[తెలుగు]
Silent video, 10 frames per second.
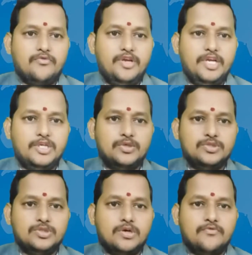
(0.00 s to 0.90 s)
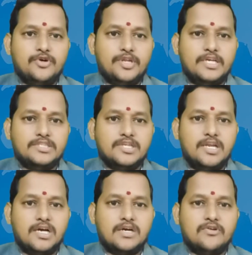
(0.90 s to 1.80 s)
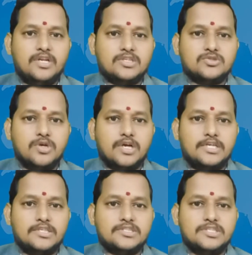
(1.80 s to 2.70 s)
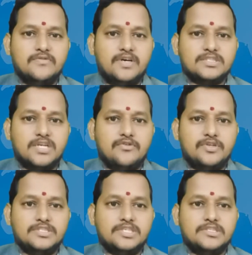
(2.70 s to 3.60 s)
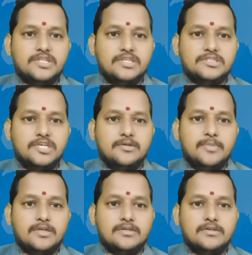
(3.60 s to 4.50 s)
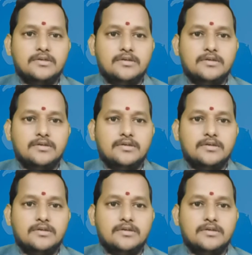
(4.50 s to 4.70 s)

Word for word: వి టూ జీరో ఫోర్ ఏ జిల్లా గవర్నర్ జూలకంటి శ్రీనివాసరావు రీజియన్ త్రీ చైర్మన్